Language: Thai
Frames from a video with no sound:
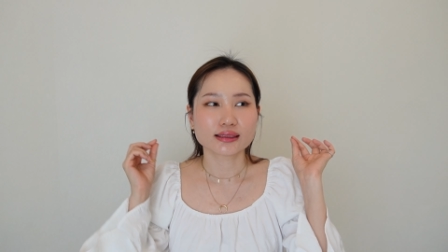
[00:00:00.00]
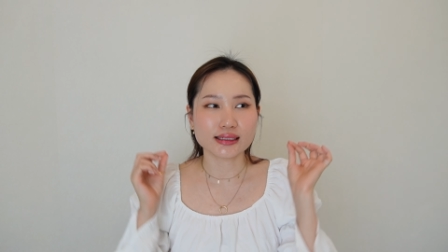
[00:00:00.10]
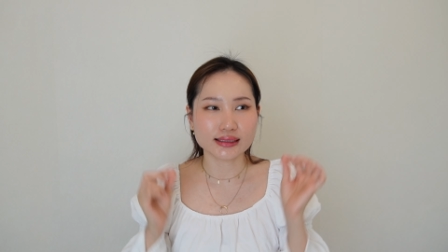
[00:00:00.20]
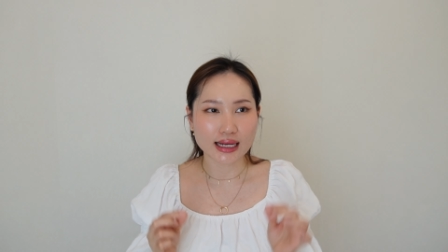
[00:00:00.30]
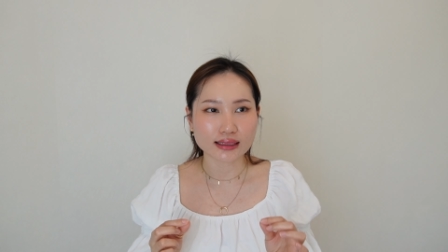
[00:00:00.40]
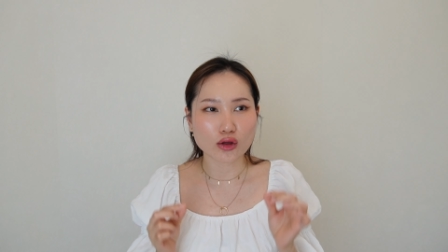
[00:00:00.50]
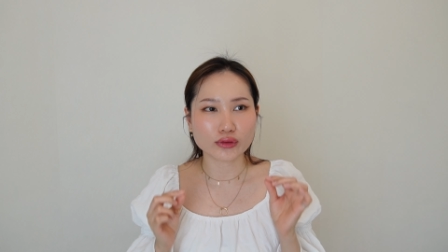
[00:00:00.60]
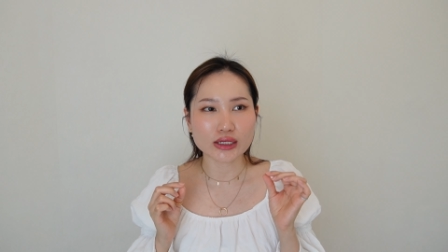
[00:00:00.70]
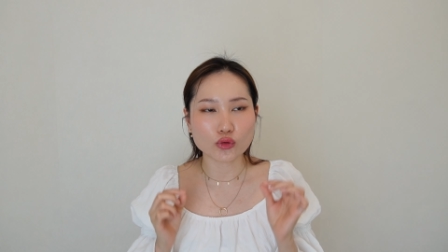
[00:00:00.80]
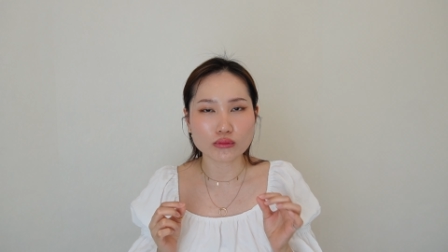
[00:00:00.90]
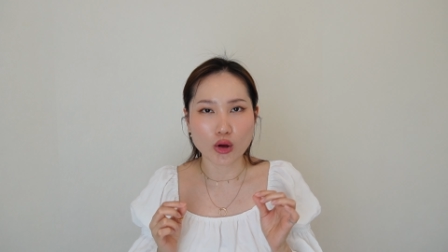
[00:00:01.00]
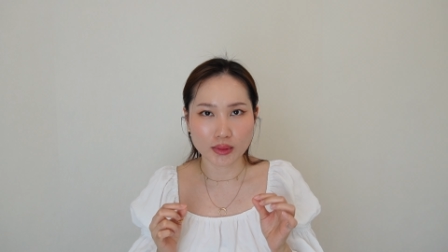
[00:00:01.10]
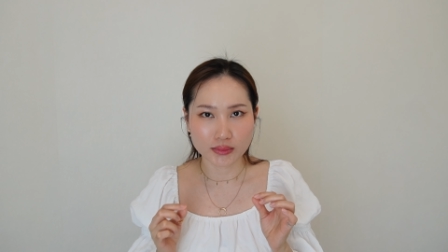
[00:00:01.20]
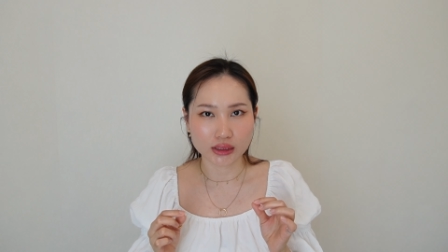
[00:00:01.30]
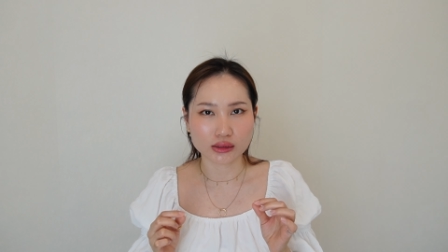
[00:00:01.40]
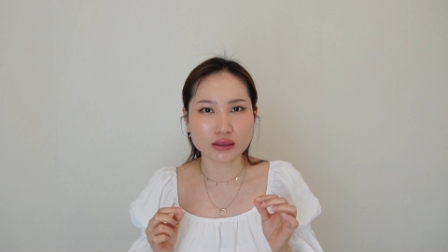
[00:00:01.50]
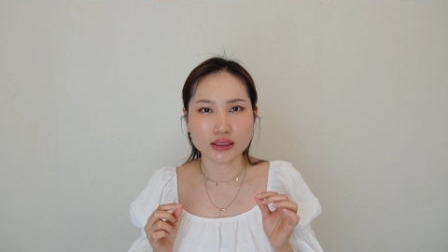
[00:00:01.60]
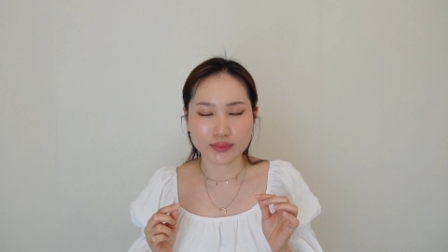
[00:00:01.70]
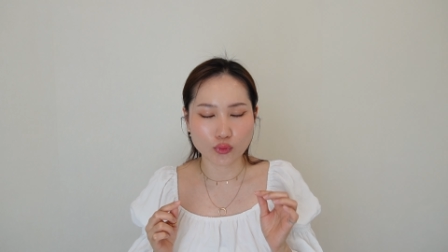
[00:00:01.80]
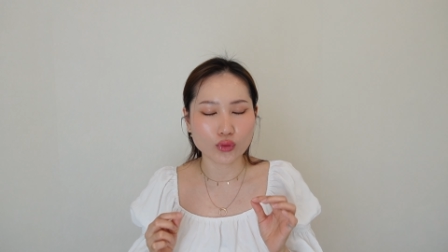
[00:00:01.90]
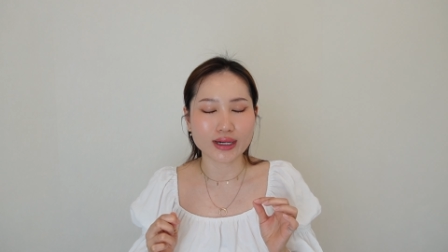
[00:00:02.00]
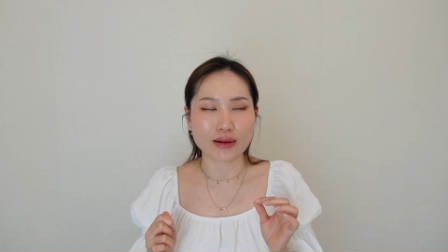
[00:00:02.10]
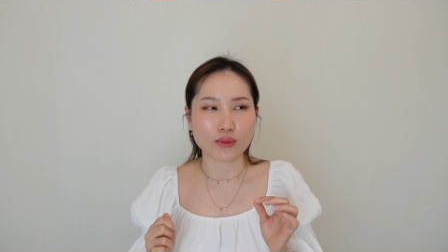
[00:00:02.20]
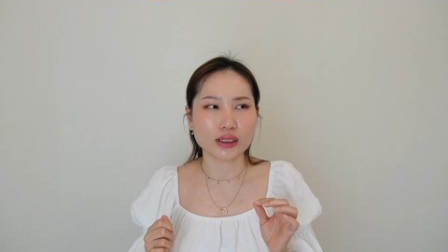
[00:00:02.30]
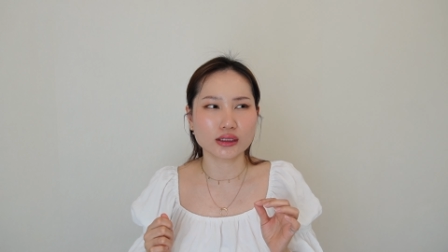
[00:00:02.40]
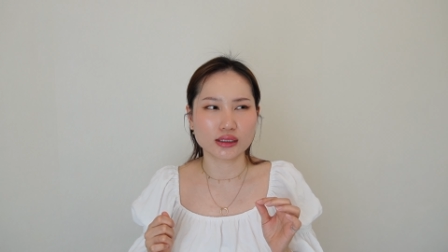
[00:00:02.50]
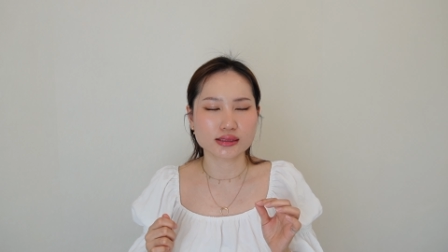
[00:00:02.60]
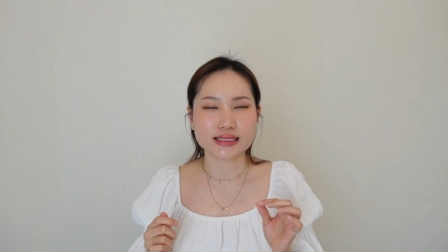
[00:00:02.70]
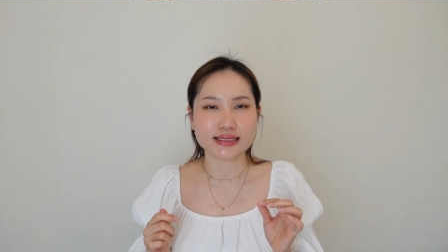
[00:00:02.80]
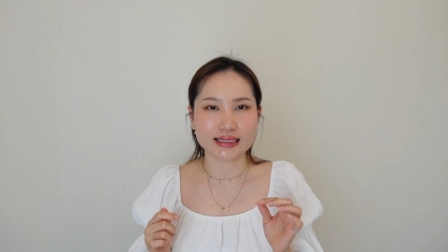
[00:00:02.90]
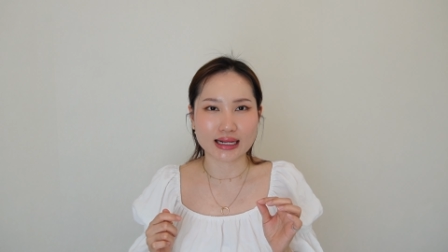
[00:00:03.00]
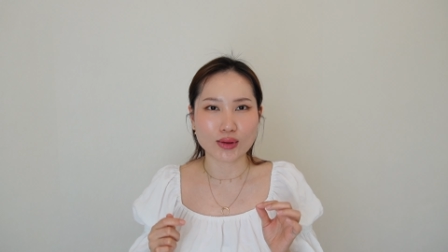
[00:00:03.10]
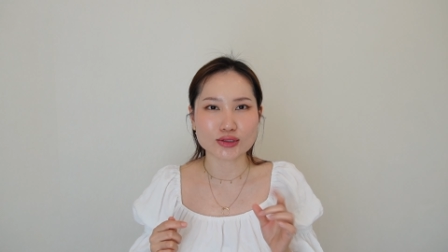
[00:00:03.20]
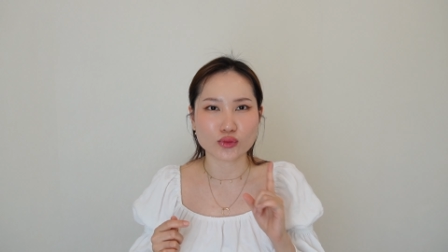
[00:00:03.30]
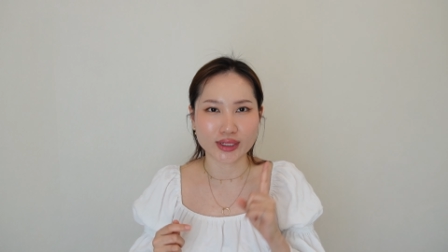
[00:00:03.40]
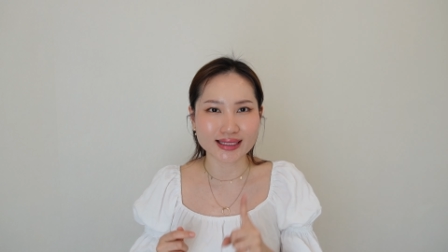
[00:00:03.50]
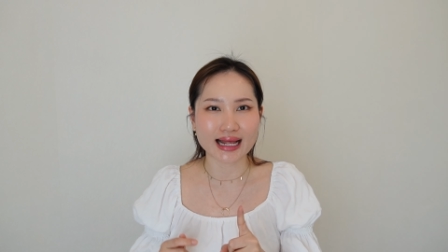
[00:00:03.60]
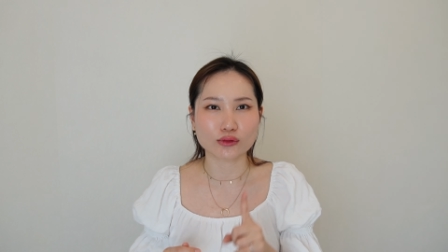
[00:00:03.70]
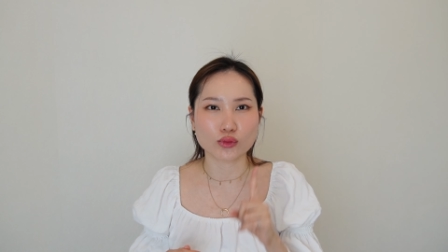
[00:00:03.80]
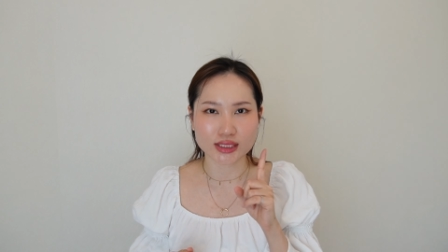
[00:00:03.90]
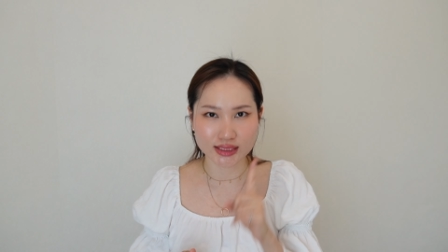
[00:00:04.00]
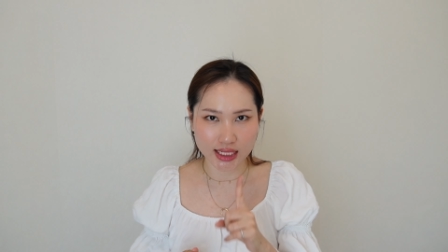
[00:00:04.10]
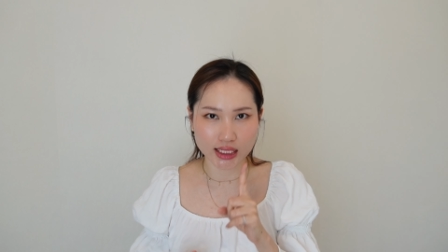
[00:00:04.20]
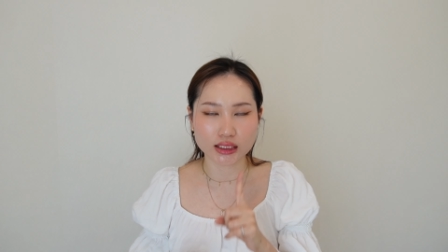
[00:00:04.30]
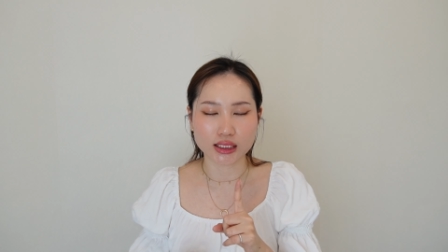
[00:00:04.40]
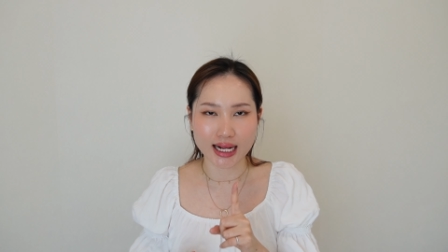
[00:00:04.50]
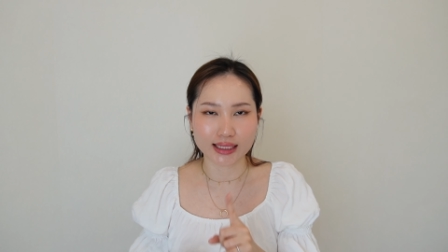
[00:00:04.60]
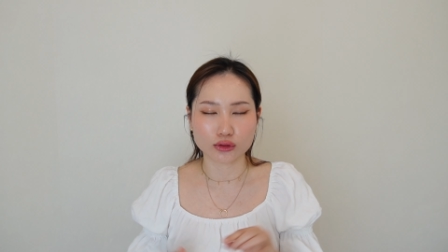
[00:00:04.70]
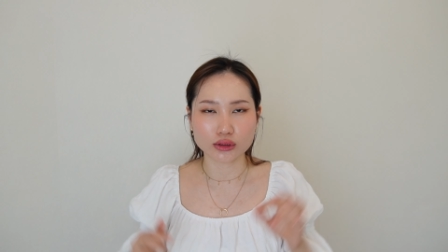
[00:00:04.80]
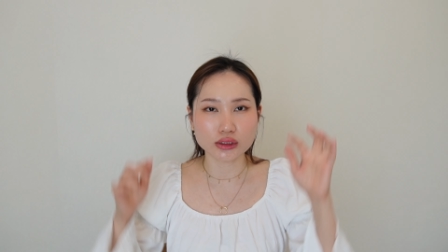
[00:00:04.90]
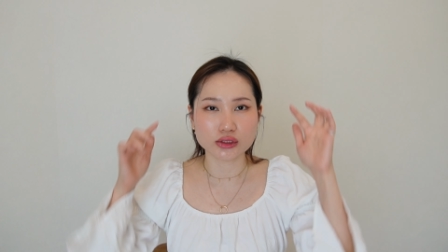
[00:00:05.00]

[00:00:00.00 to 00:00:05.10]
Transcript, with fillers: ทีเนี้ยตอนที่คุณหมอประเมินก็เคยพูดแหละว่าเออจริงๆแล้วว่าส่วนที่ตาลเขาจะฉีดอีกหนึ่งอันก็คือ